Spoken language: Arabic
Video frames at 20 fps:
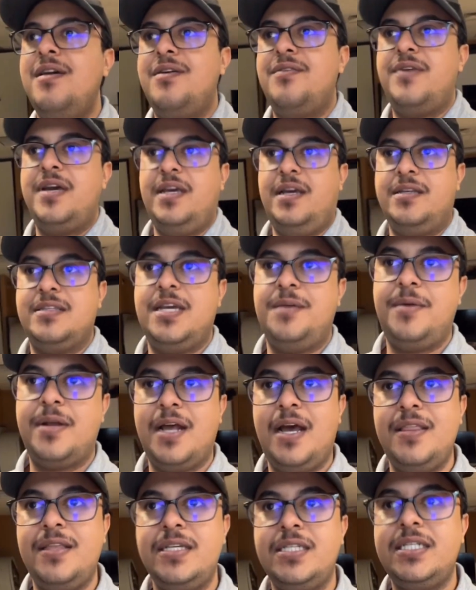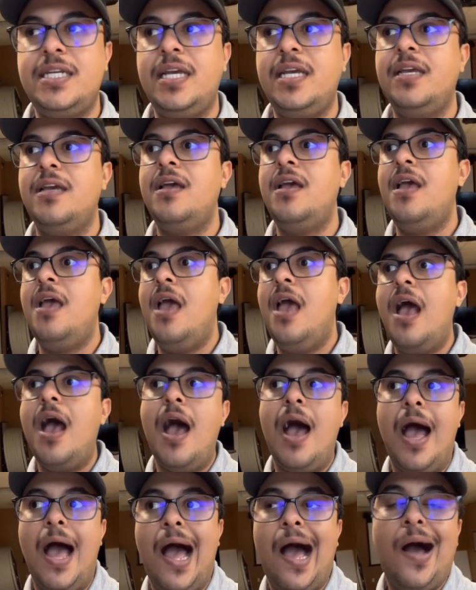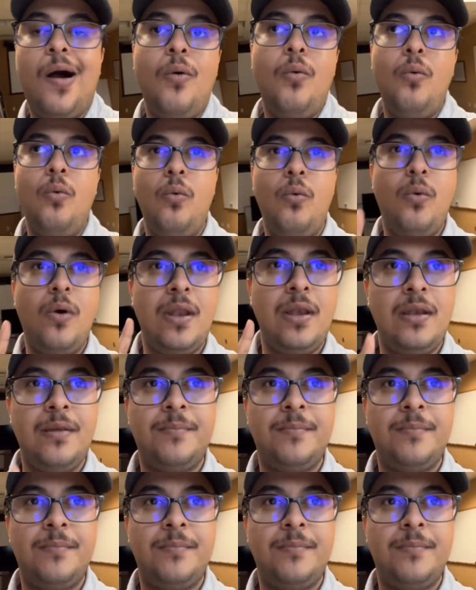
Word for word: فيعتبر هذا الشيء اول